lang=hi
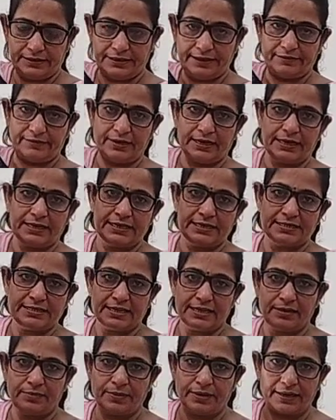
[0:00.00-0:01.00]
ये वाला
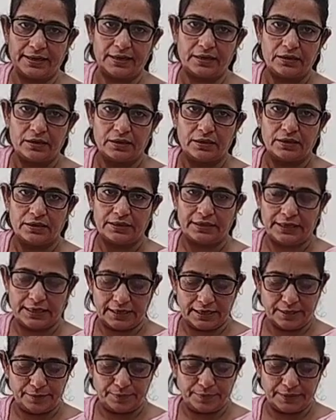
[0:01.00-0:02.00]
डिजाइन हमारा
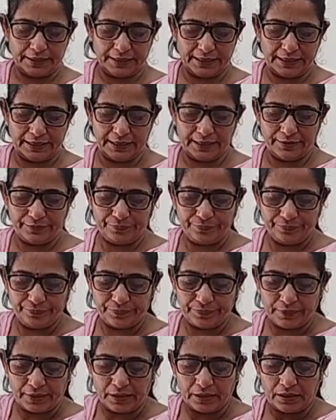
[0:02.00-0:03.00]
घेरे पर रहेगा
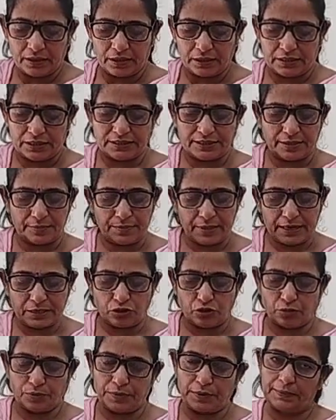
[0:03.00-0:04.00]
नीचे
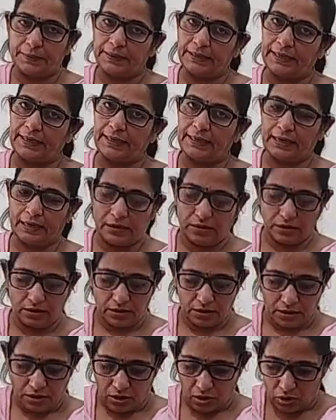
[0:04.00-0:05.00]
बाजू पे भी रहेगा
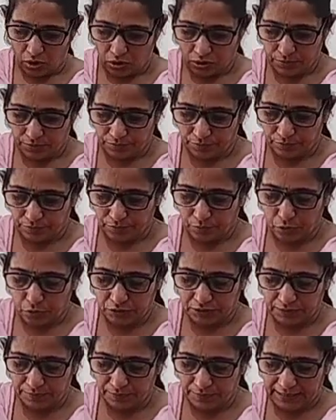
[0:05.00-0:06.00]
और
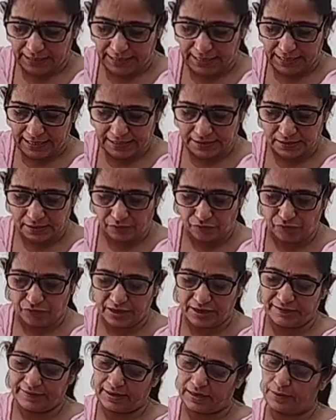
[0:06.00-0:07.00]
बॉटम में रहेंगे सिर्फ
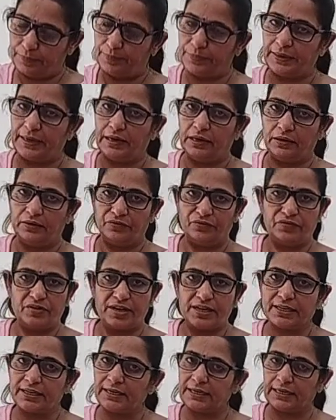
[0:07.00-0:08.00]
ये वाला प्रिंट
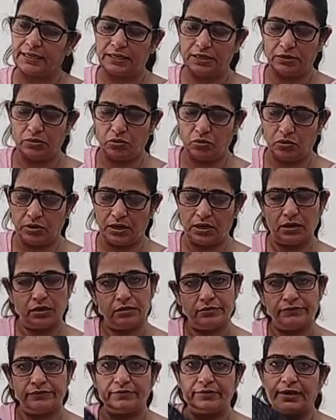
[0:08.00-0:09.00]
वर्क नहीं होगा
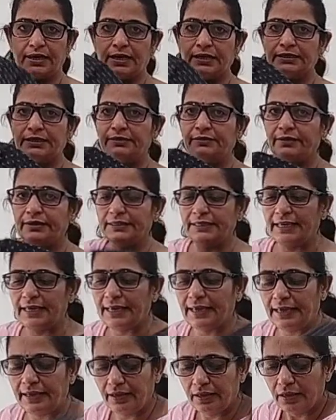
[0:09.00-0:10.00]
अदर ये
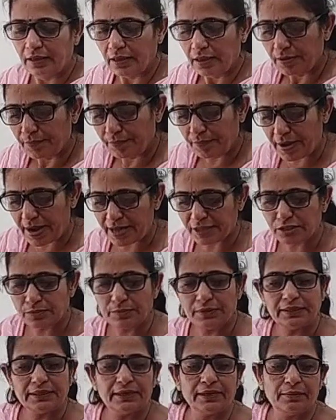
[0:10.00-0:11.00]
है पाँच
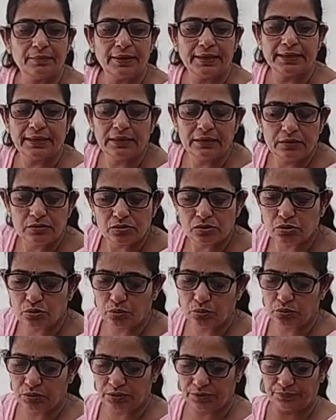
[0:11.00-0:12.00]
मीटर हमारा
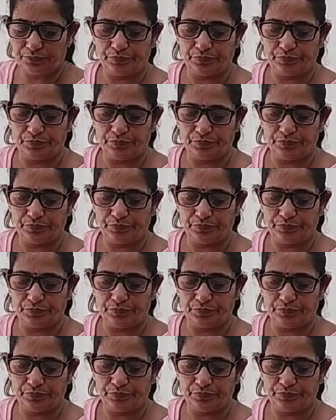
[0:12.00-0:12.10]
सूट